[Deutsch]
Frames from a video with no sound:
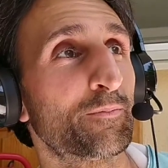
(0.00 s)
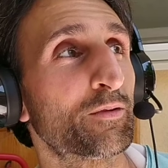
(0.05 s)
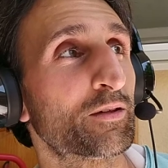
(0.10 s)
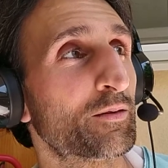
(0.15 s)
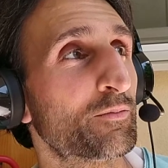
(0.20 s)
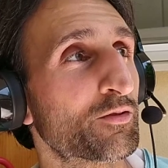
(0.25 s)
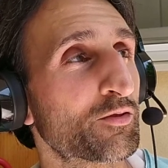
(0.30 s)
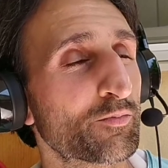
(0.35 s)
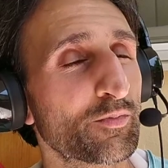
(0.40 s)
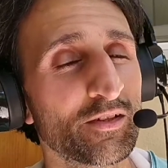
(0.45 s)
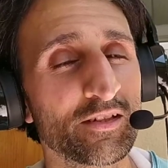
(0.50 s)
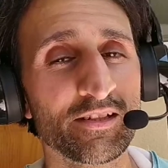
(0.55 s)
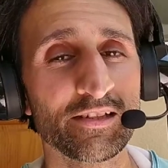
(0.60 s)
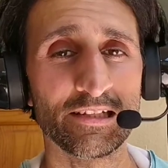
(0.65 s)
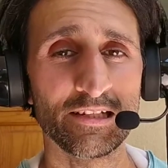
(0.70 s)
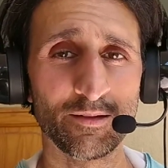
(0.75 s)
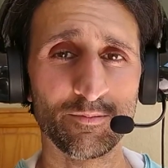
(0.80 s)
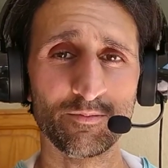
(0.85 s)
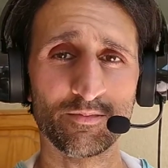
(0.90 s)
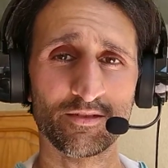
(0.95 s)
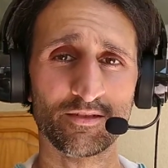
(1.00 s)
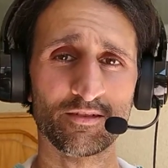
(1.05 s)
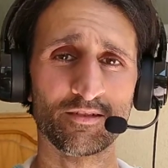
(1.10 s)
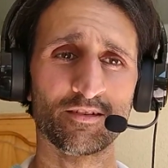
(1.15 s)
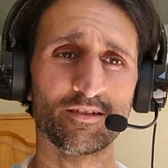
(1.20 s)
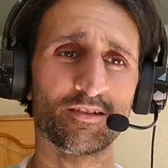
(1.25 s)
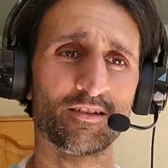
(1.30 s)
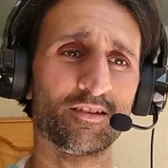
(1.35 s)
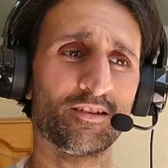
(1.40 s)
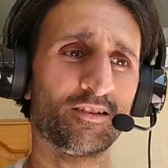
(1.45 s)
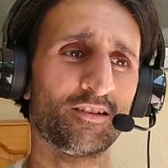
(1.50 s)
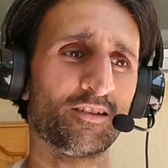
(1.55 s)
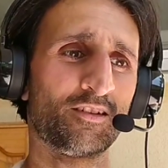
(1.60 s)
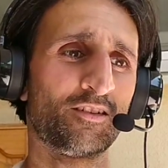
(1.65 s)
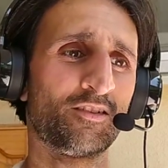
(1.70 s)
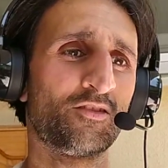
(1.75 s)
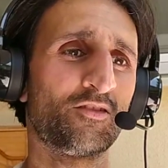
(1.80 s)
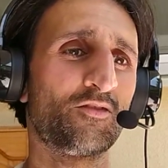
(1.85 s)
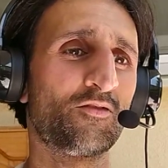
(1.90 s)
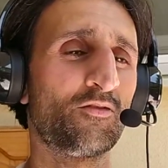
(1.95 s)
Mit einem Spiel des Lebens
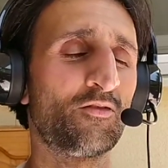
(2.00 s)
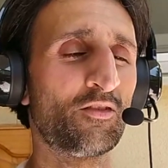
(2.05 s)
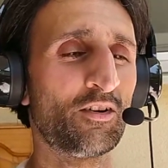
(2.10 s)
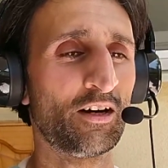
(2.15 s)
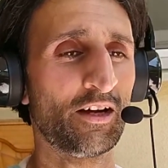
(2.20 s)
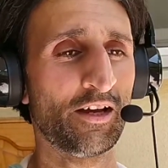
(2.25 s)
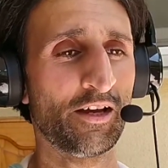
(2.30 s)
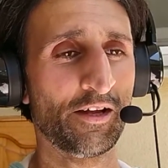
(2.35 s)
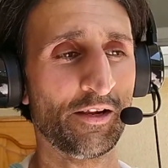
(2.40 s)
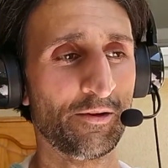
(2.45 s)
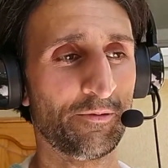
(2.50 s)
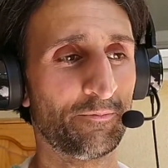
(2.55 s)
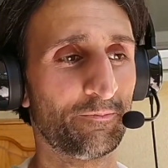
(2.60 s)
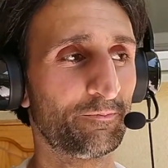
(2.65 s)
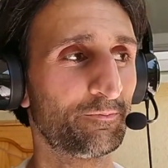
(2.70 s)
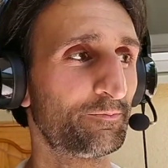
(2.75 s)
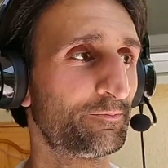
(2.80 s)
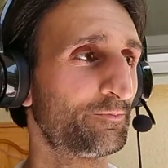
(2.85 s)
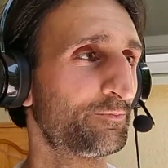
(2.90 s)
weil